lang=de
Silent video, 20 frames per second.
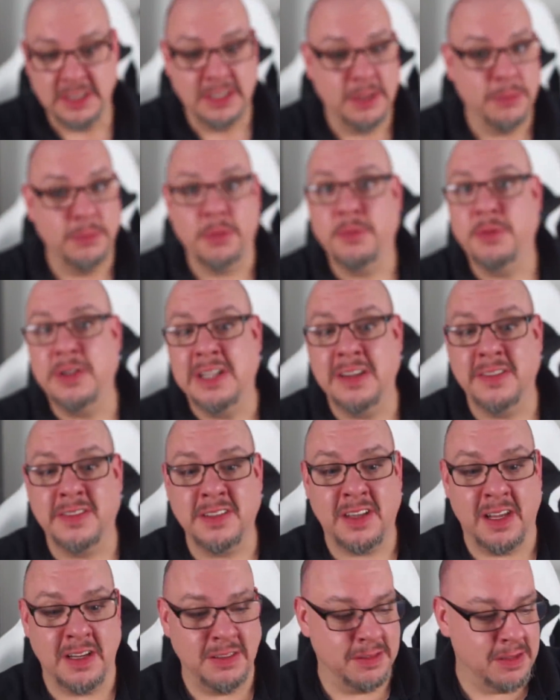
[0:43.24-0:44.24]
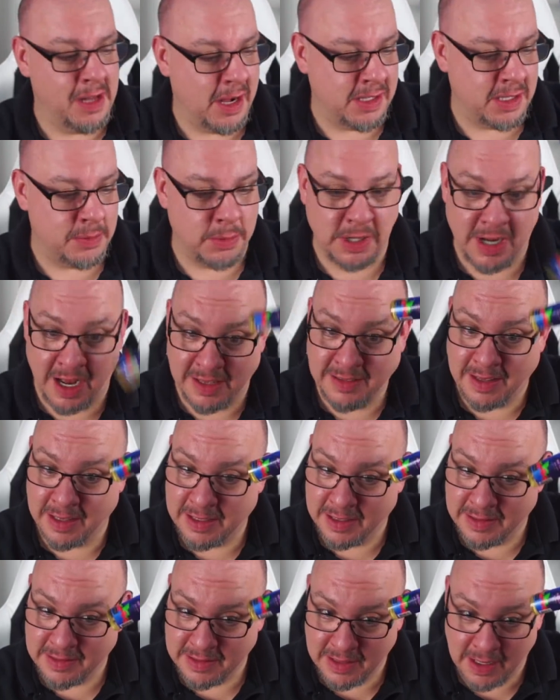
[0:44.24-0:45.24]
Für viele sicherlich ein alter Bekannter,
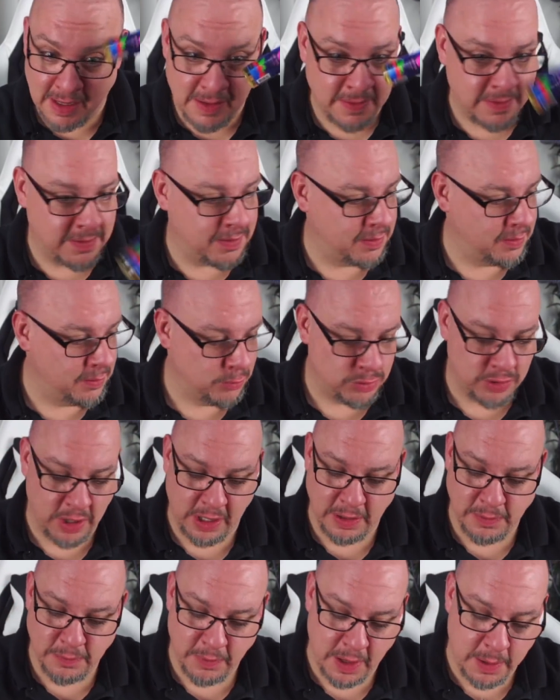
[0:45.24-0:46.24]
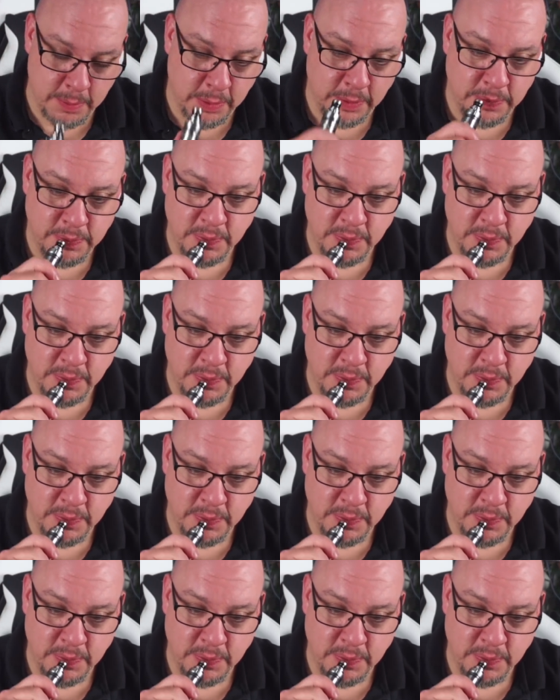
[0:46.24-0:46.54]
jetzt als Shake and Vape.